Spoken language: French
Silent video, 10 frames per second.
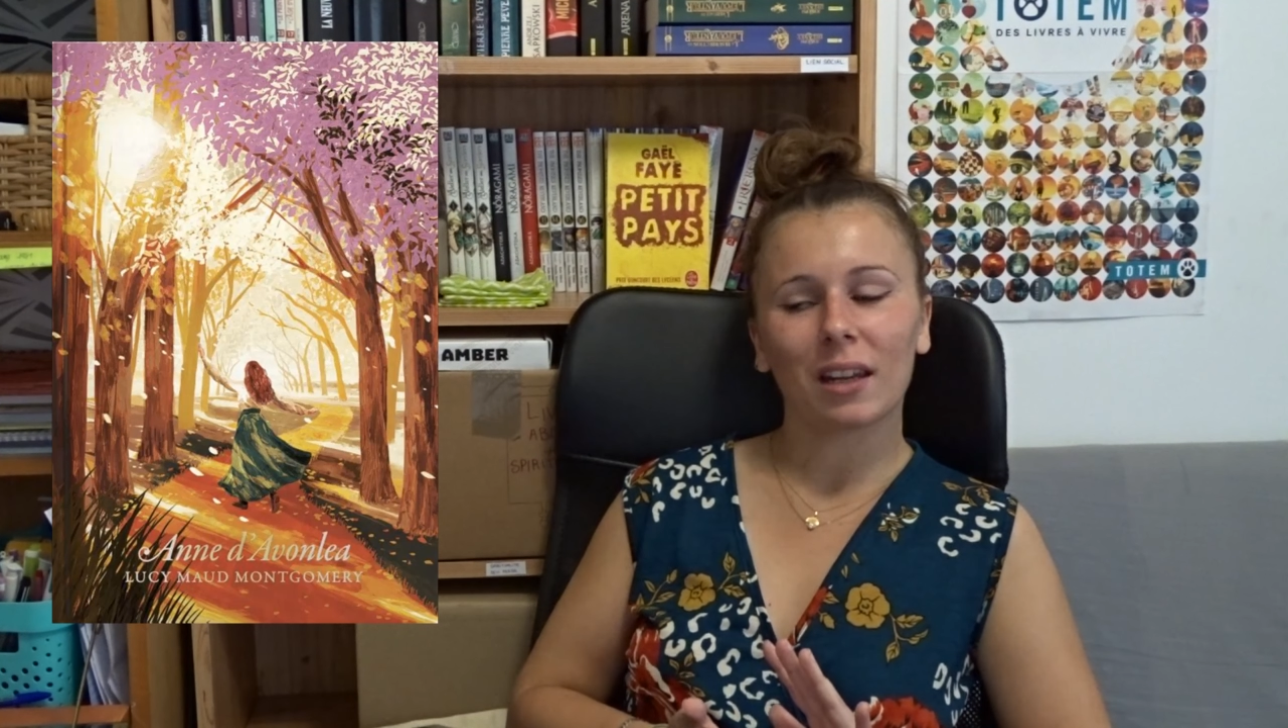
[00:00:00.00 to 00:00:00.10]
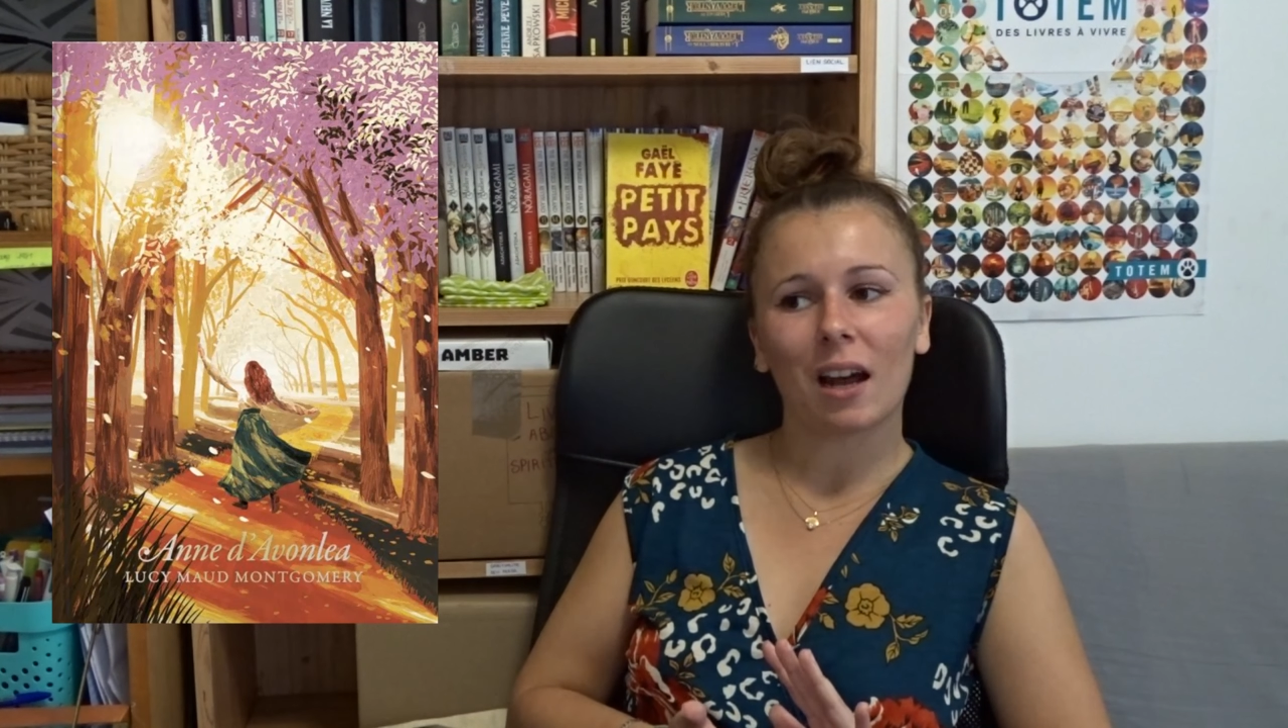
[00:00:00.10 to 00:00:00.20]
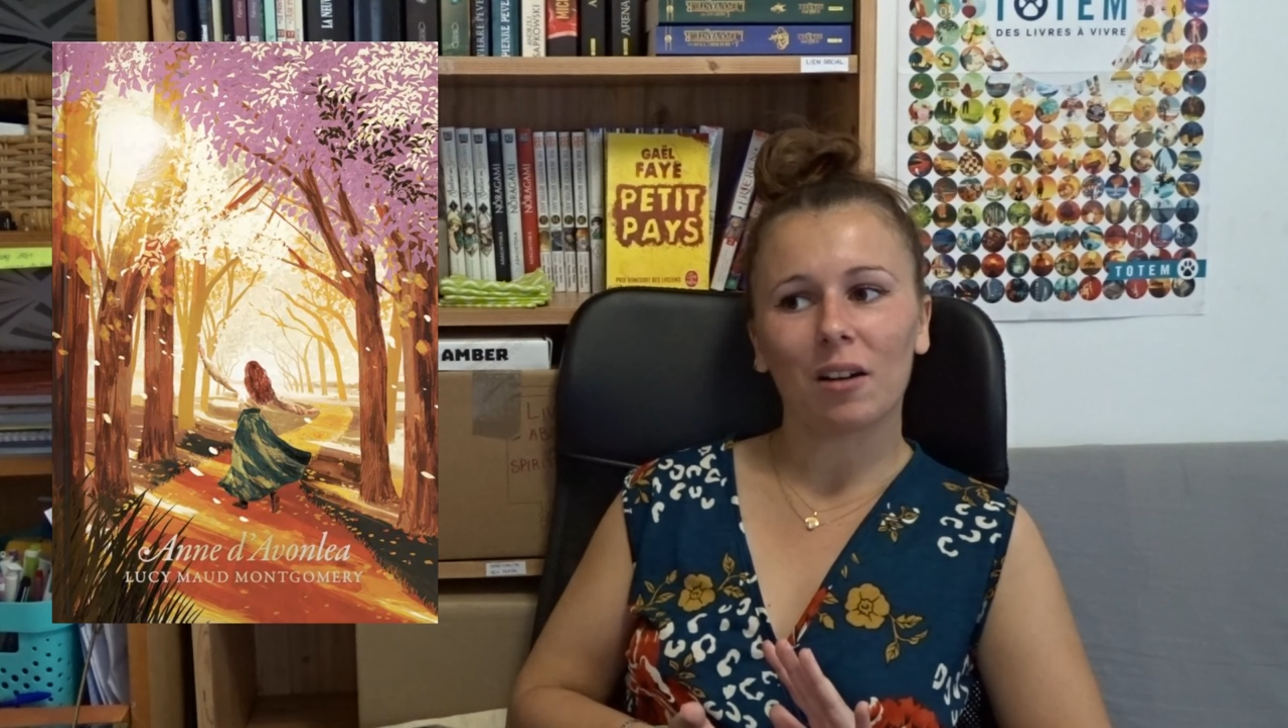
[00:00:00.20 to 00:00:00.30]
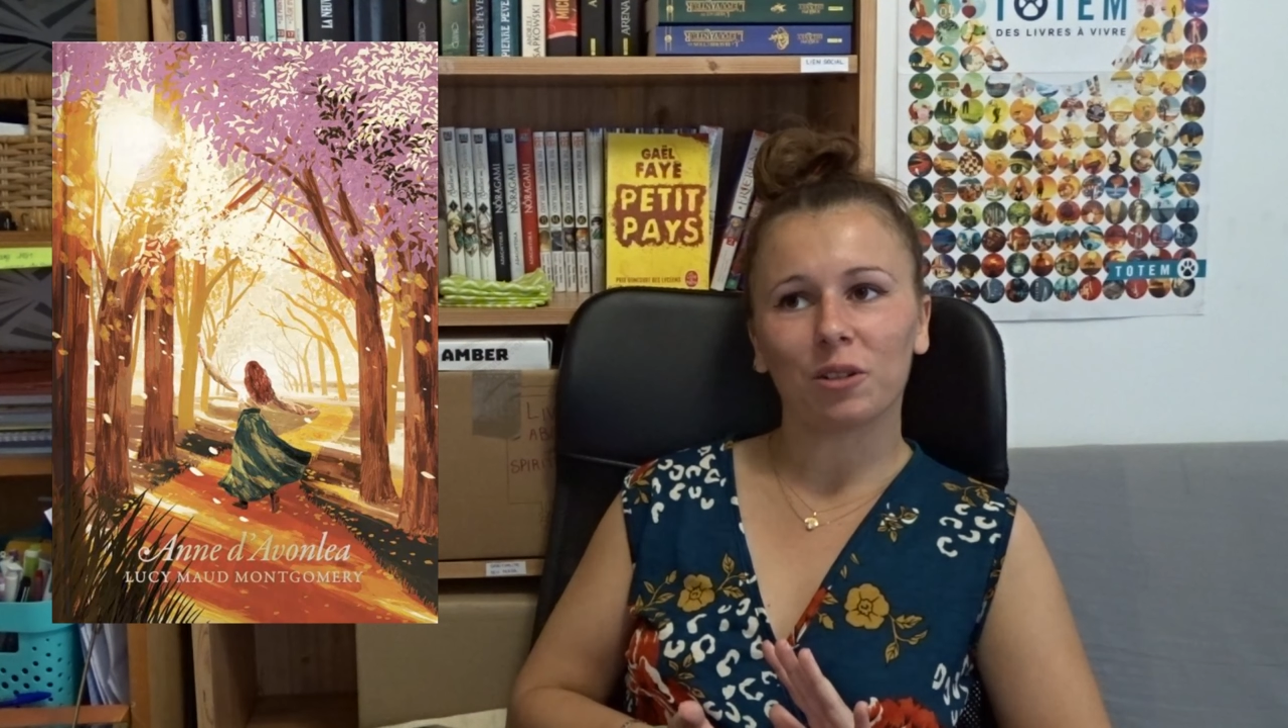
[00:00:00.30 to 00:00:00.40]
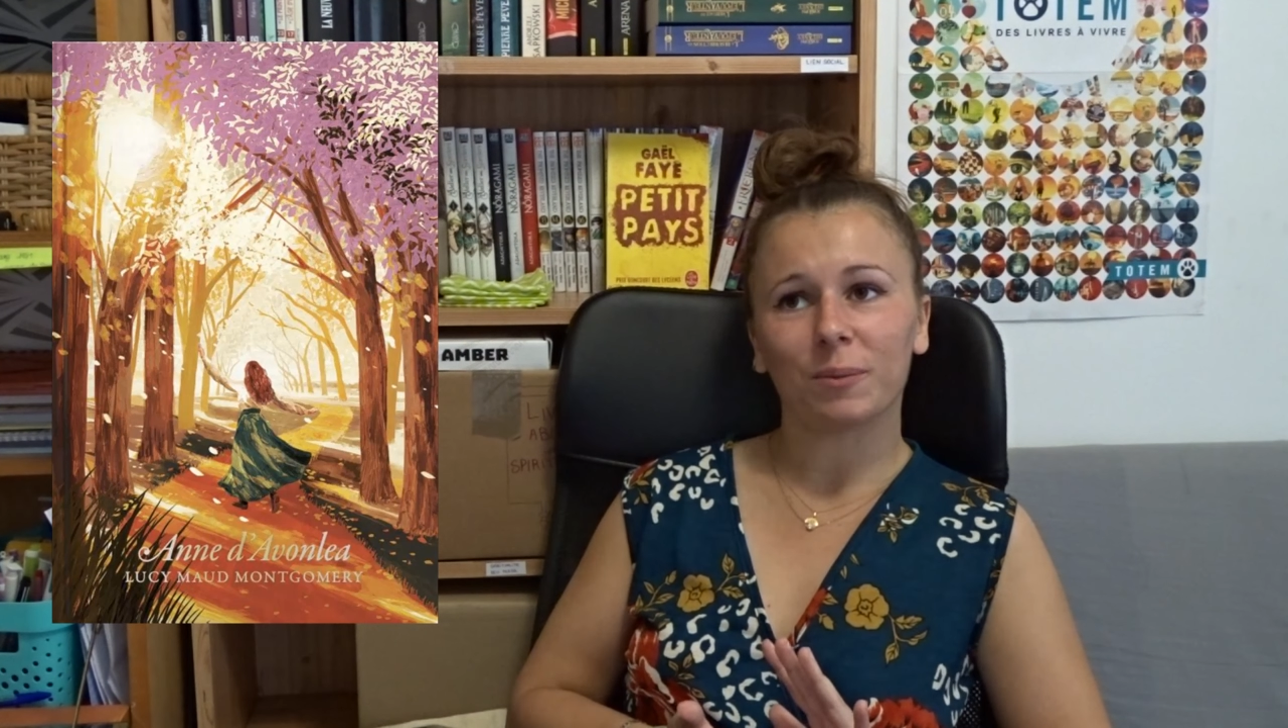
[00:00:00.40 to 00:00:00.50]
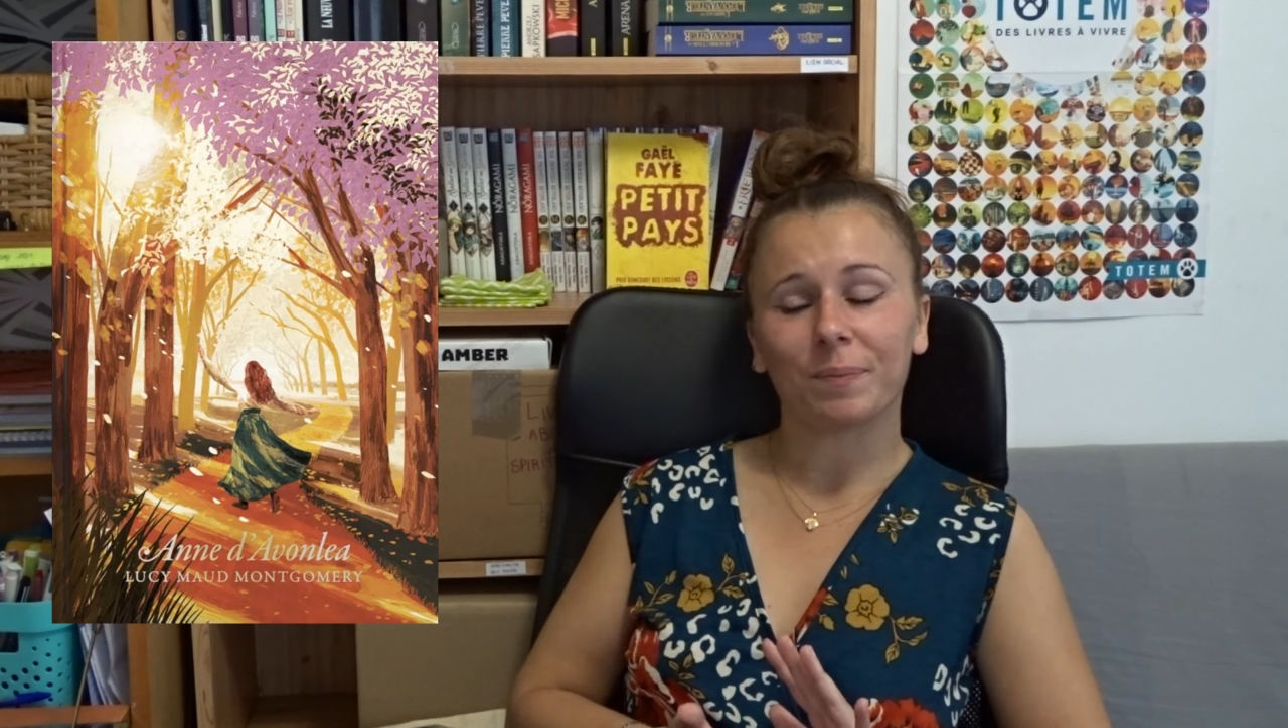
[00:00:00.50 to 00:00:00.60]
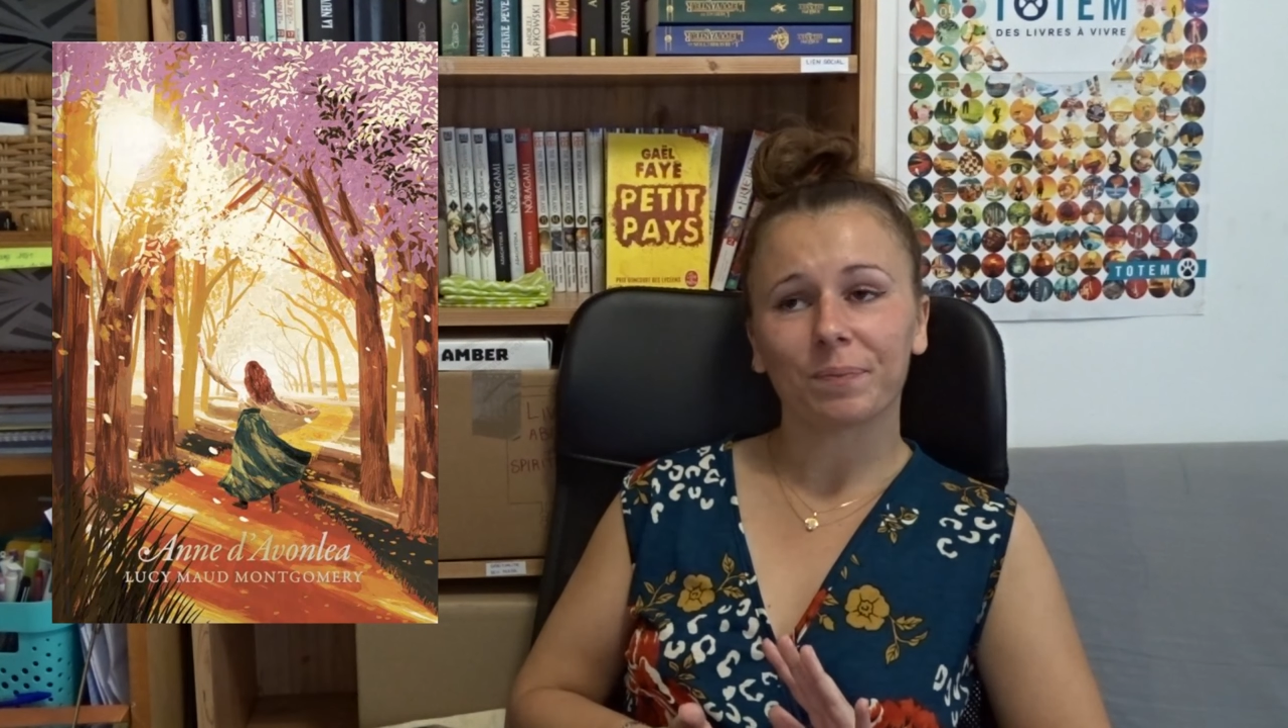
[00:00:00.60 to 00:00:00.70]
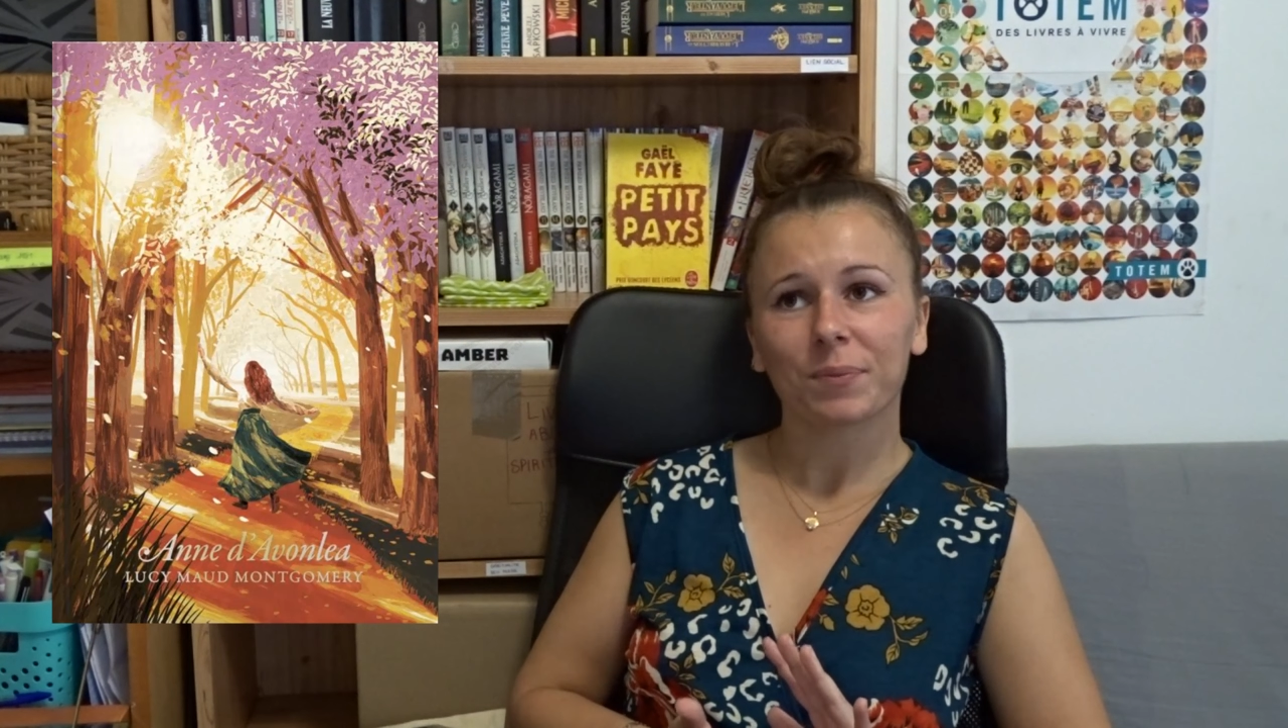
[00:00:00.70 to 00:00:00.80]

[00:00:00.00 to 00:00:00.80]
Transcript: là, euh,